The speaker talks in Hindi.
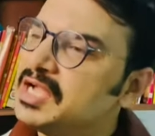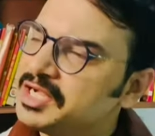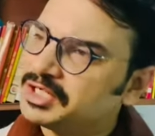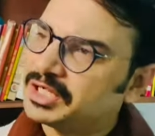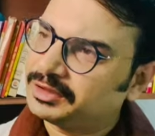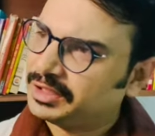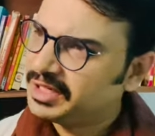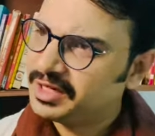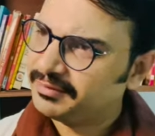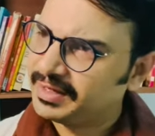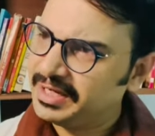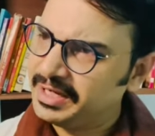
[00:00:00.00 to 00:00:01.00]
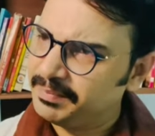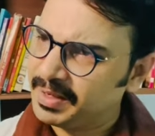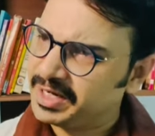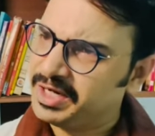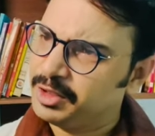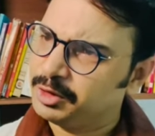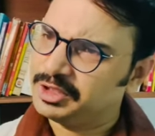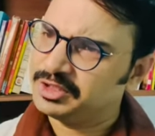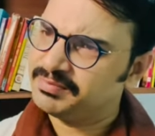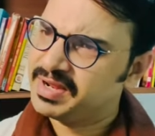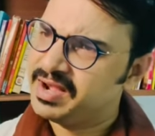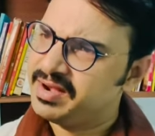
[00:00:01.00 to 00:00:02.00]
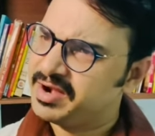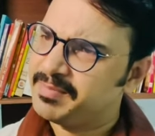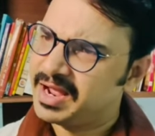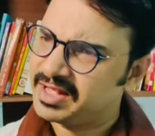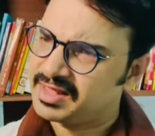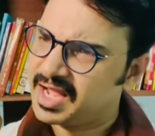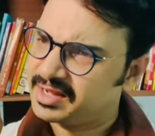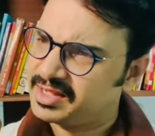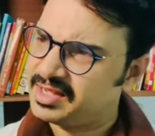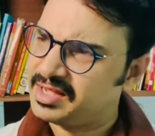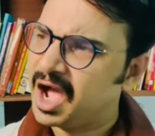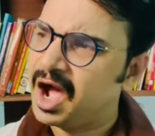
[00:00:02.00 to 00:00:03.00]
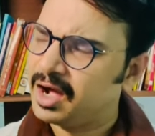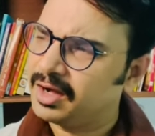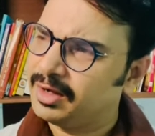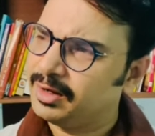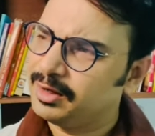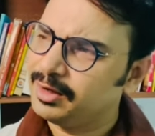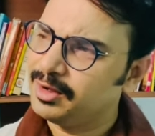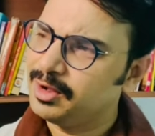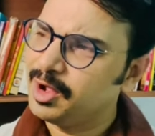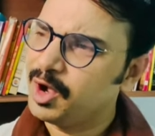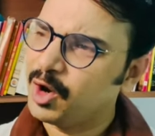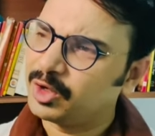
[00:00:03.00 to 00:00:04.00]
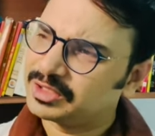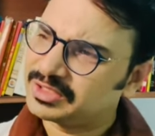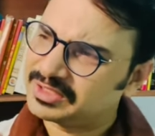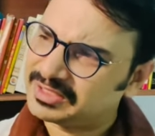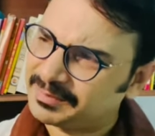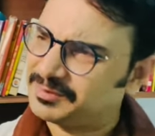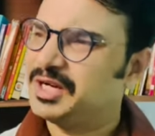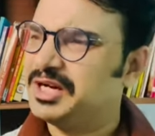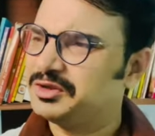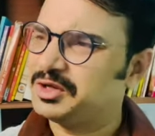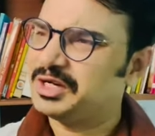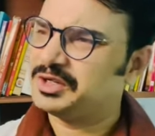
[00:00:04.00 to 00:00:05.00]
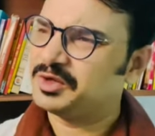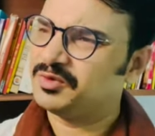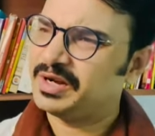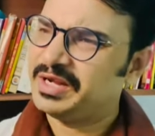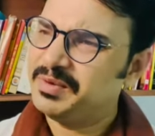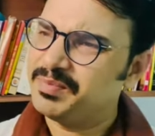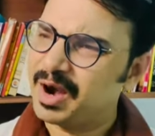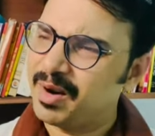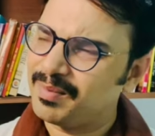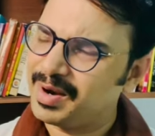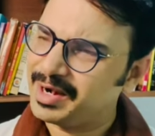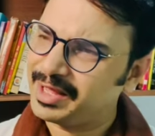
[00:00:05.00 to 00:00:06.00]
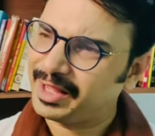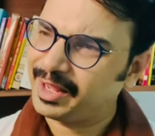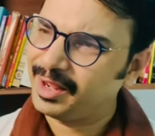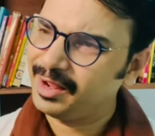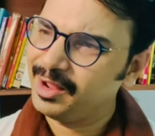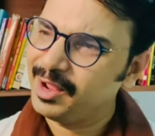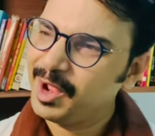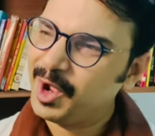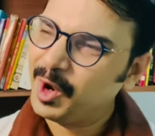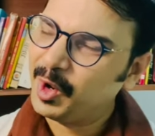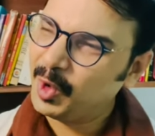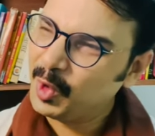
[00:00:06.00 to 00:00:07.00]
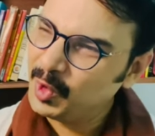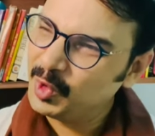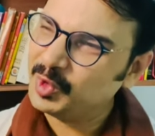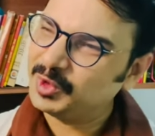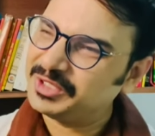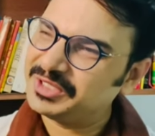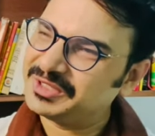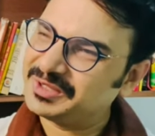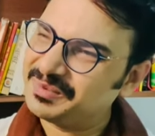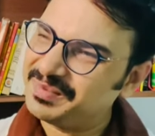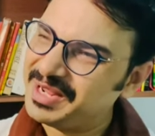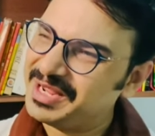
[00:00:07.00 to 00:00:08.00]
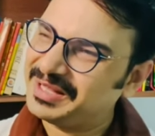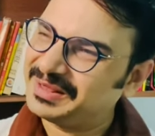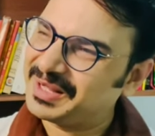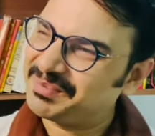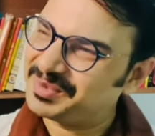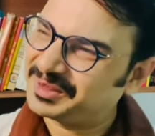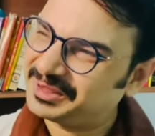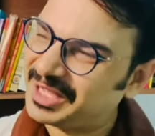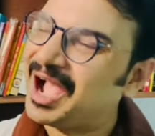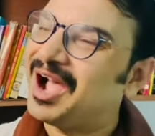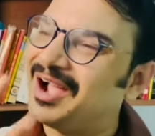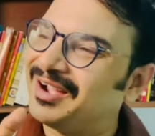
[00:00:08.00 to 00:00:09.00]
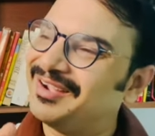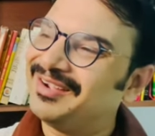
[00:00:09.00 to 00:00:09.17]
क्षत्रिय वही भरी हो जिसमें निर्भयता की याग और सबसे श्रेष्ठ वही ब्राह्मण है हो जिसमें तप त्याग